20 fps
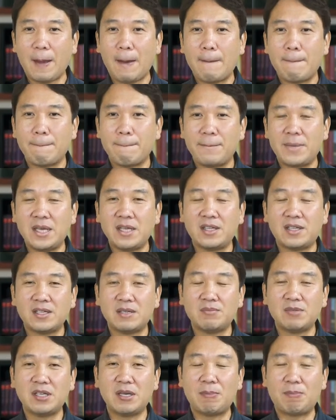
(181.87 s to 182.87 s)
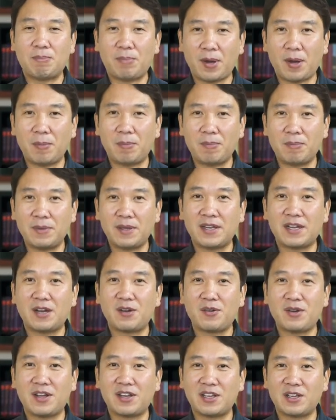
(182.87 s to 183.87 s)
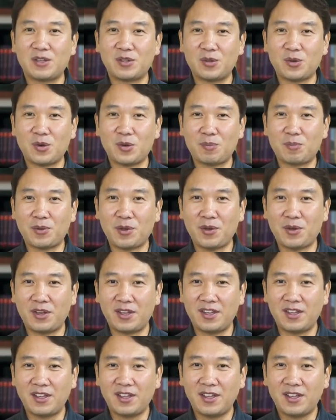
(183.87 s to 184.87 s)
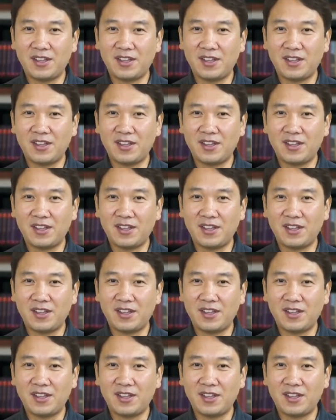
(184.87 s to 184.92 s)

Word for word: 믿음의 법이라고 하는 이 표현이